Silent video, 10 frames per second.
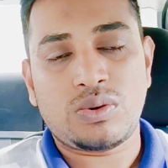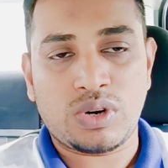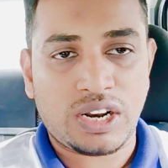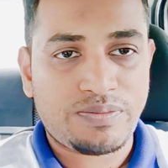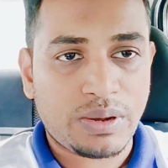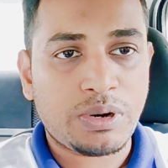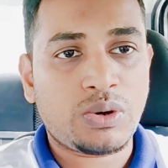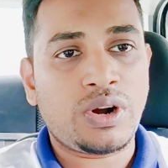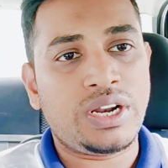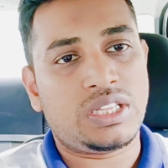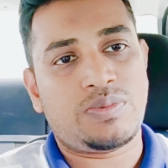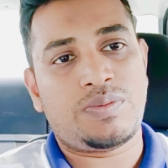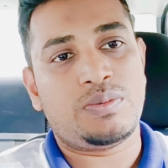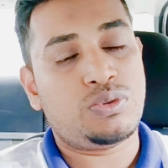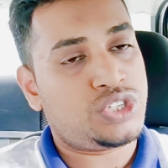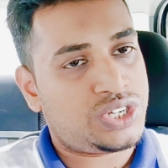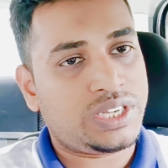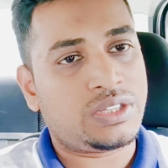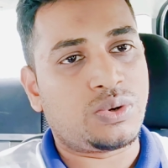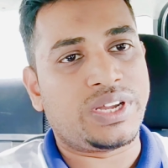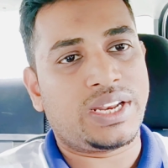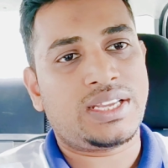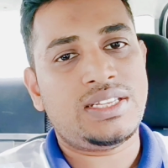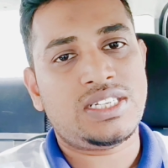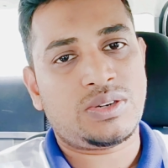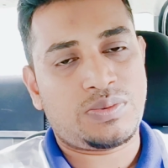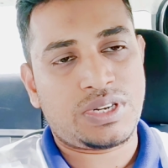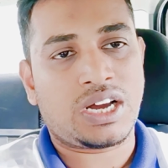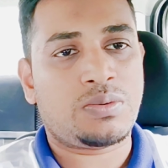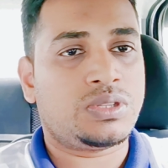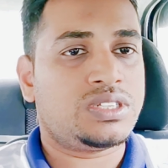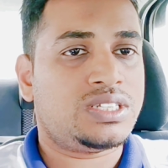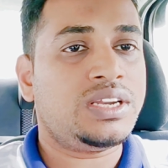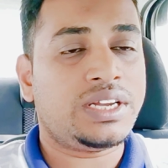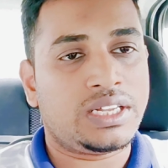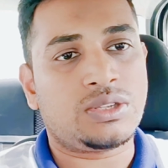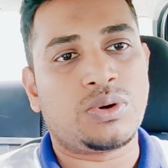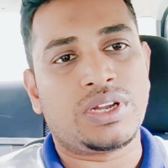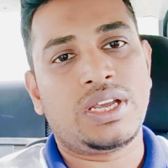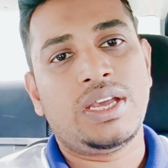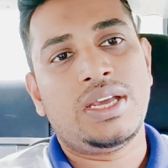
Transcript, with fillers: ওখানে পেমেন্ট করে নিতে পারবেন পঁচিশ রিঙ্গিত করে আর কি যাই আমি টাকা বলতেছি রিঙ্গিত করে